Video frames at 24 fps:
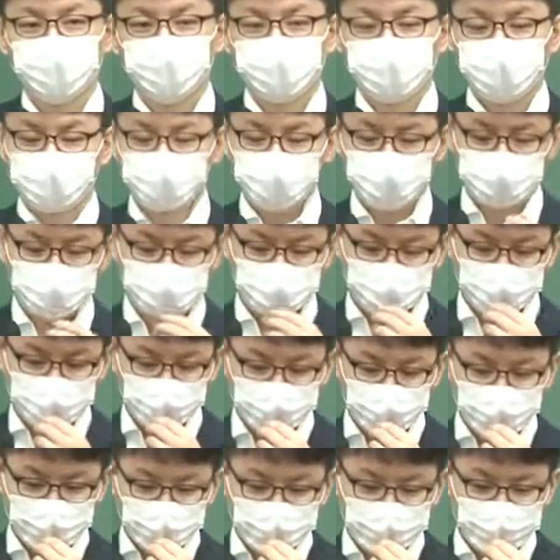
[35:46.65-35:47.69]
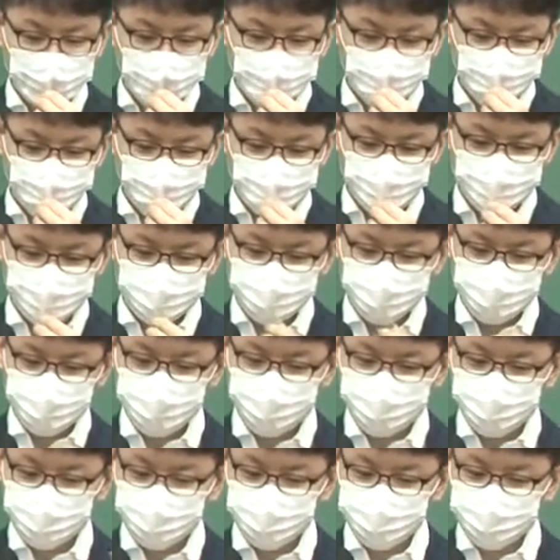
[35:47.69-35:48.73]
그래서 보통 의사회
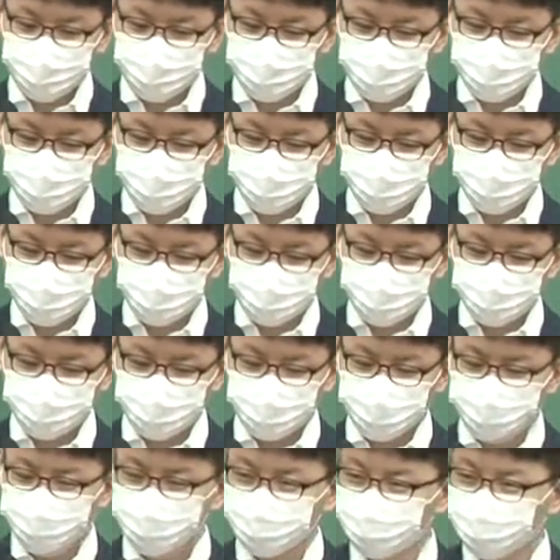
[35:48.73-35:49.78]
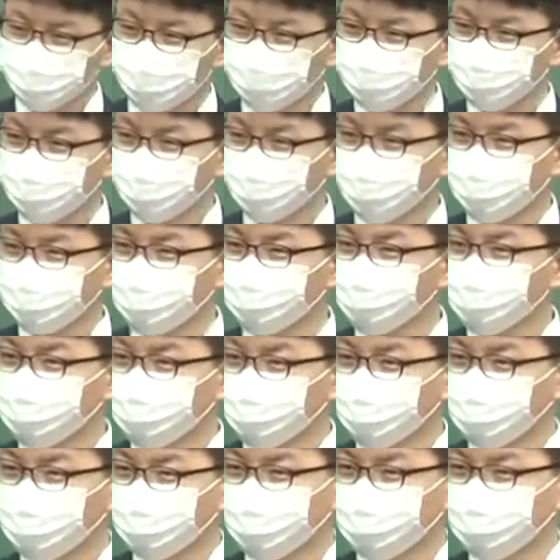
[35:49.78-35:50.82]
예전에 의사회랑 약사회 한
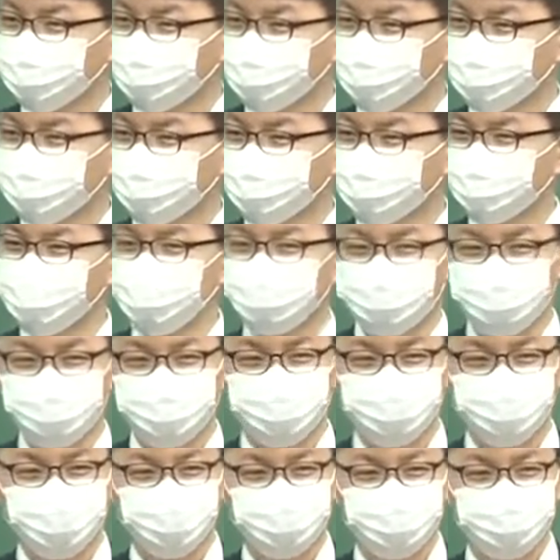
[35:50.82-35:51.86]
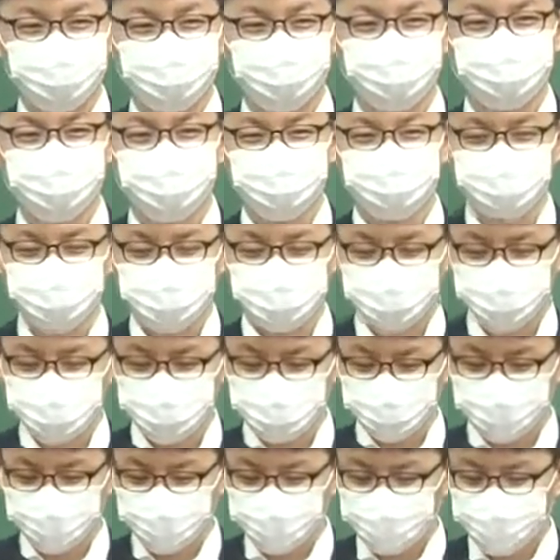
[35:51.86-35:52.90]
붙었잖아. 지금 이 과정이 이랬지만
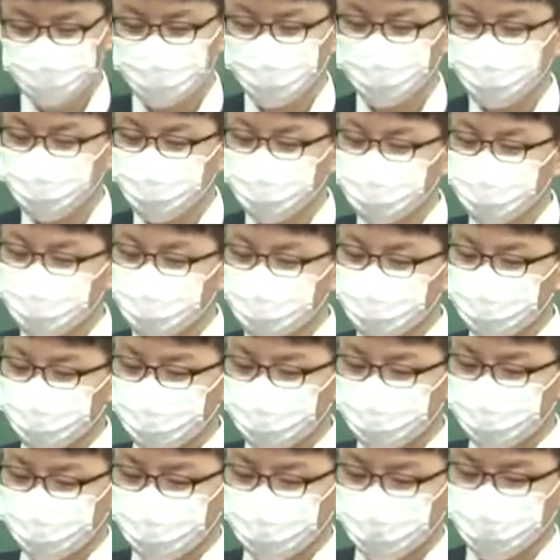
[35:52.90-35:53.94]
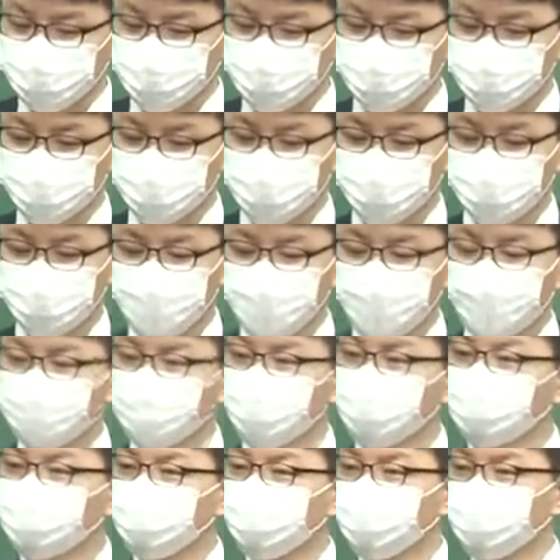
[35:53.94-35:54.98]
이런 이익지자 단체 간에
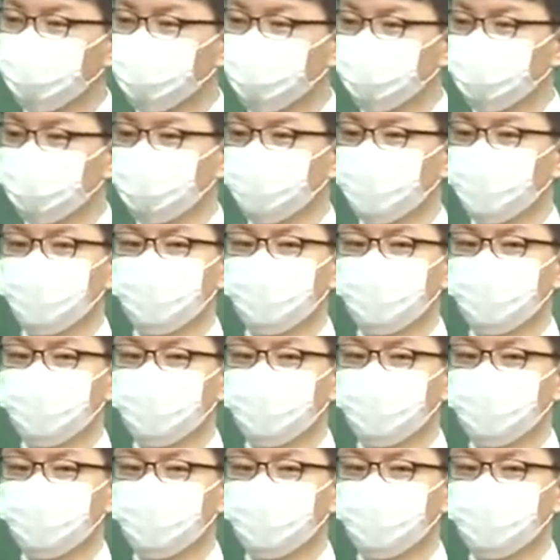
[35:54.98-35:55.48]
경쟁을 한다.